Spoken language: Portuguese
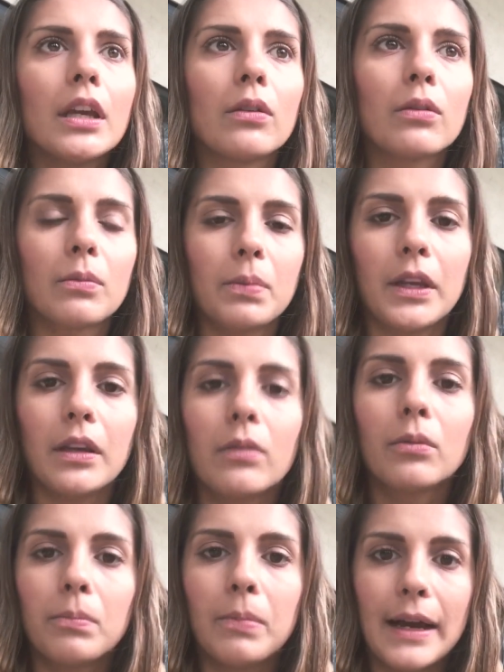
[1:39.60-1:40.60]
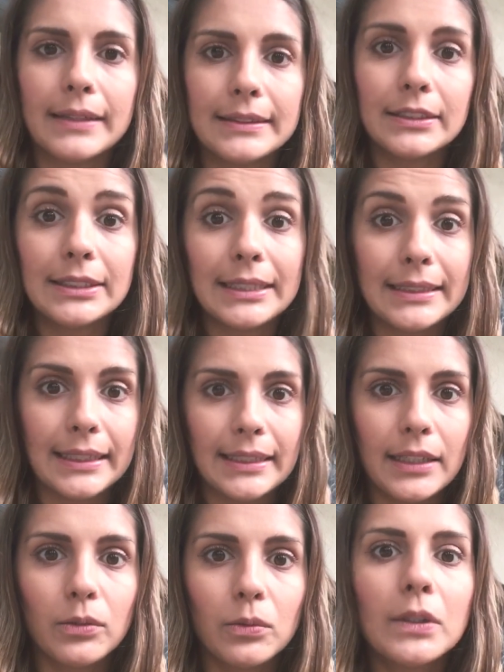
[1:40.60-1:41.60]
Eu comprei um passe de
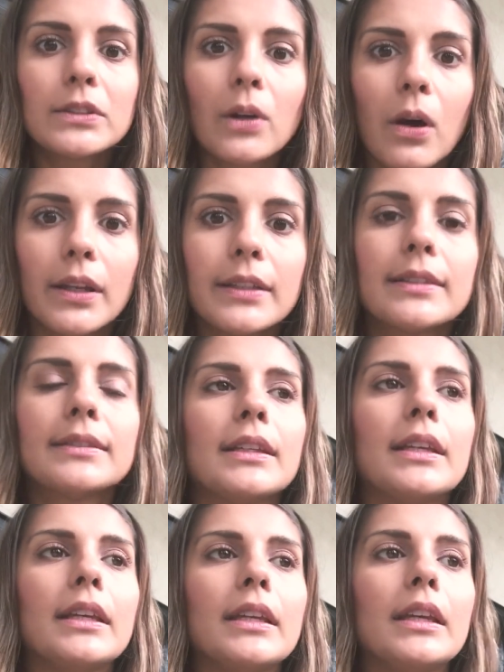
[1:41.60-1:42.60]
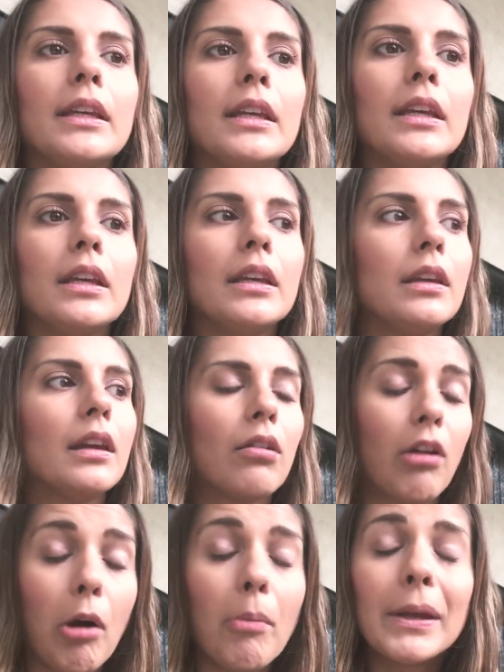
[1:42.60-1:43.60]
72 horas e
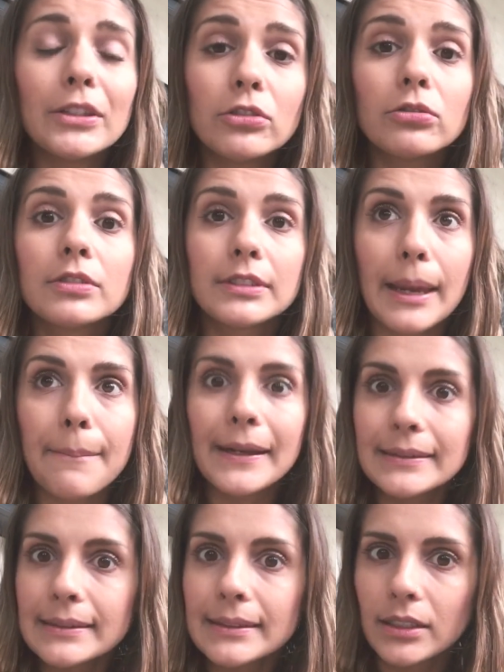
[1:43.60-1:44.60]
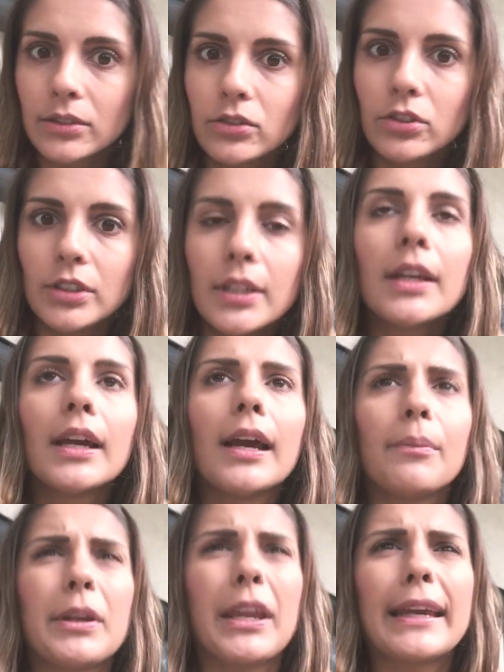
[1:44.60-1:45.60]
eu realmente usei bastante
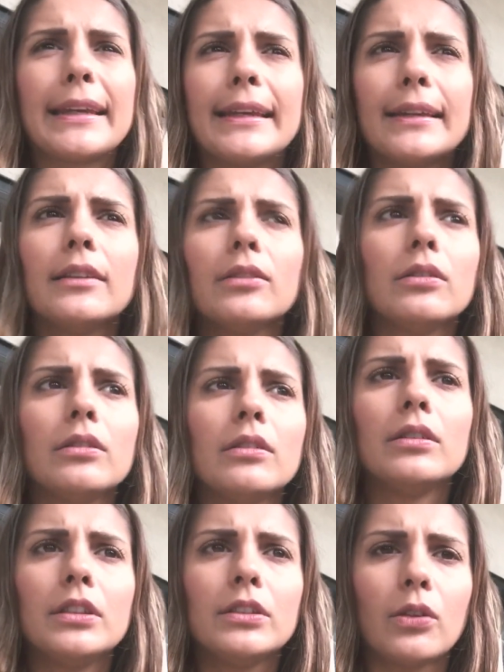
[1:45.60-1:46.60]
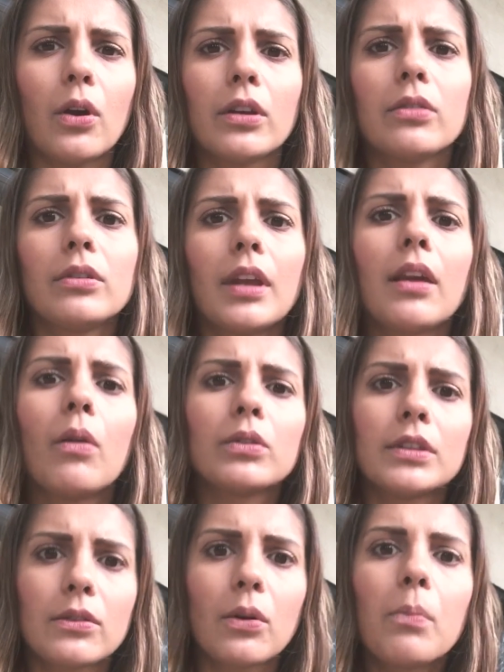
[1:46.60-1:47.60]
porque aqui em Tóquio tem
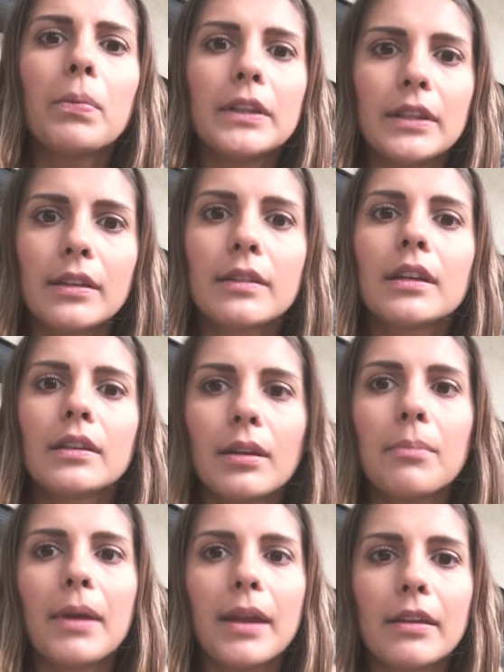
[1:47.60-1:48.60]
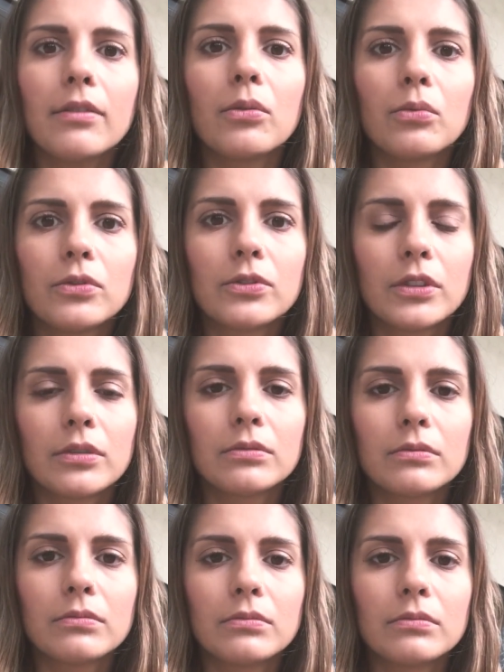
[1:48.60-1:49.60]
outras companhias que também usam,